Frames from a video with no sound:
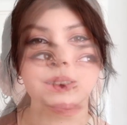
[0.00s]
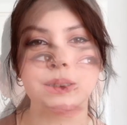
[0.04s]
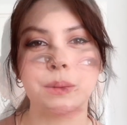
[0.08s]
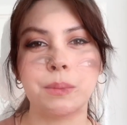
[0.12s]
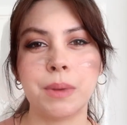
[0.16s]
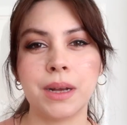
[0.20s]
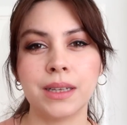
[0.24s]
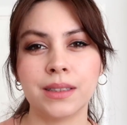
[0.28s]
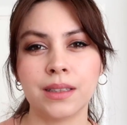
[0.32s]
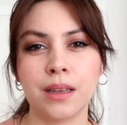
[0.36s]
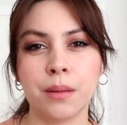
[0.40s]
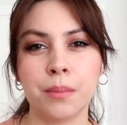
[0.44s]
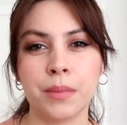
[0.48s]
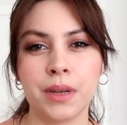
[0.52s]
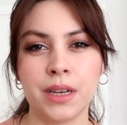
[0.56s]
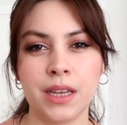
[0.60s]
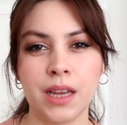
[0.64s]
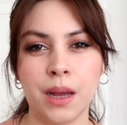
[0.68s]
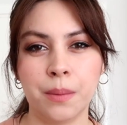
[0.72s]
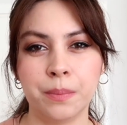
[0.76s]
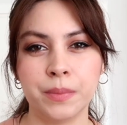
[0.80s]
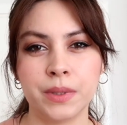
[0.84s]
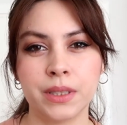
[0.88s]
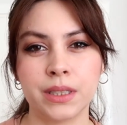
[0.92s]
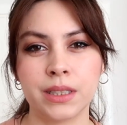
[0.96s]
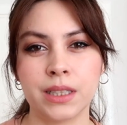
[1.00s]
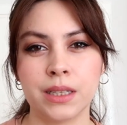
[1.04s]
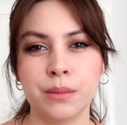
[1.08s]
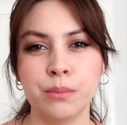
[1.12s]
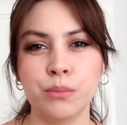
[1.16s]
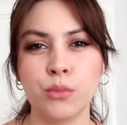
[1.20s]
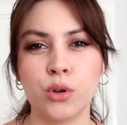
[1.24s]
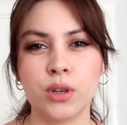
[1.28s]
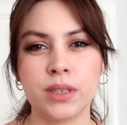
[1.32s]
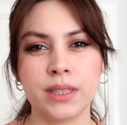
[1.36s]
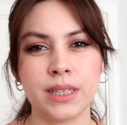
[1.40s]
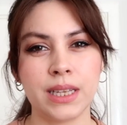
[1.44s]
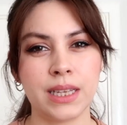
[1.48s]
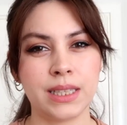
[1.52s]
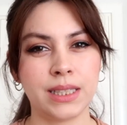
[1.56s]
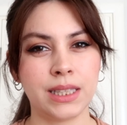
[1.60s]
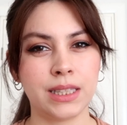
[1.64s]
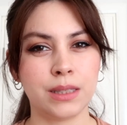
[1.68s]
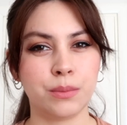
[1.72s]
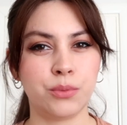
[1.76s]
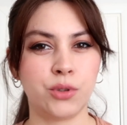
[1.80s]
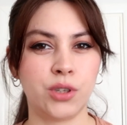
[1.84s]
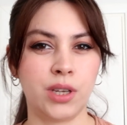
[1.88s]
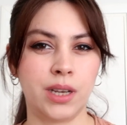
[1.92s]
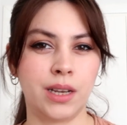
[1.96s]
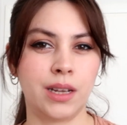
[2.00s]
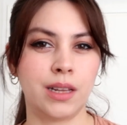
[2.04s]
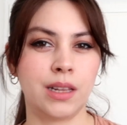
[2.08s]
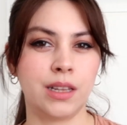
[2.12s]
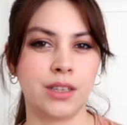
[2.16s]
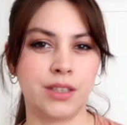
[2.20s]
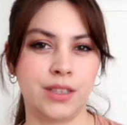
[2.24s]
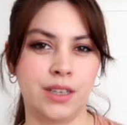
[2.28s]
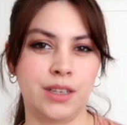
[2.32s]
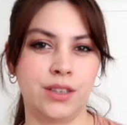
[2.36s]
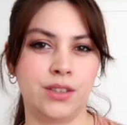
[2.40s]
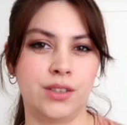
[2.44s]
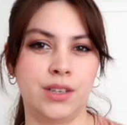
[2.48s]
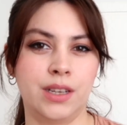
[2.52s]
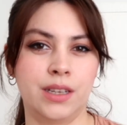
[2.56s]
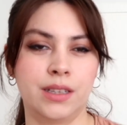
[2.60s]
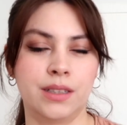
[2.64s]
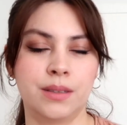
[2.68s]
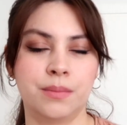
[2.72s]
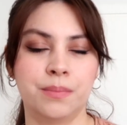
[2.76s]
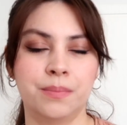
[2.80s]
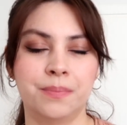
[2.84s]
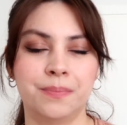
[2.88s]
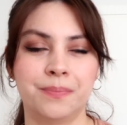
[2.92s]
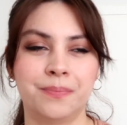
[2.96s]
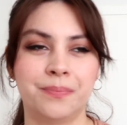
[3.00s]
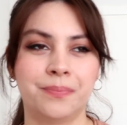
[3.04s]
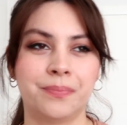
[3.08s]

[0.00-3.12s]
Sabahtan beri yaptıklarımı böyle sessiz bir şekilde çekecektim.